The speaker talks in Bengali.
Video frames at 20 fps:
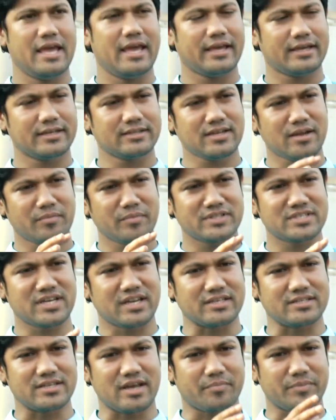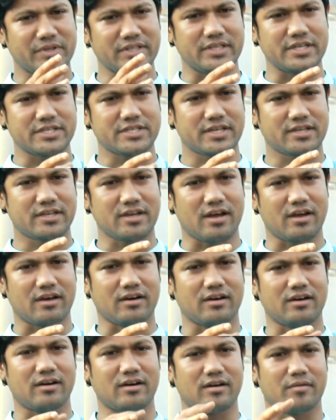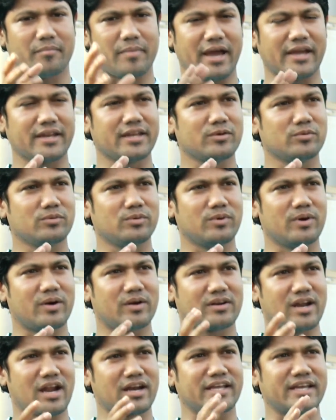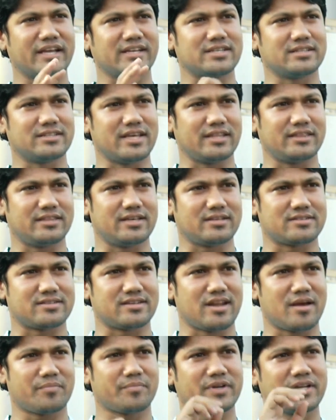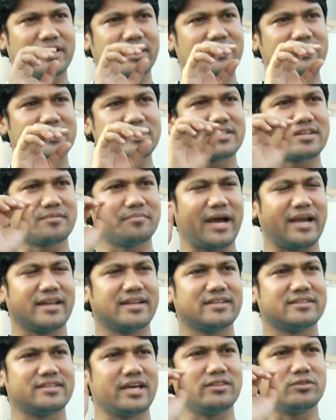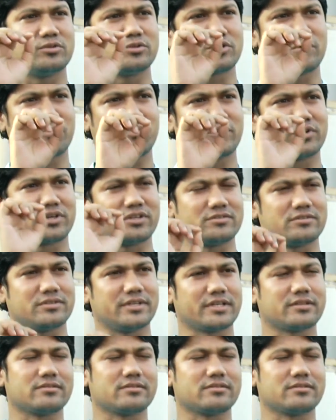এক্ষেত্রে আমরা জানি যে আপনি দেশের বাইরেও রানিং একটি দায়িত্বে আছেন আপনার এই দেশের বাইরের দায়িত্ব সম্পর্কে যদি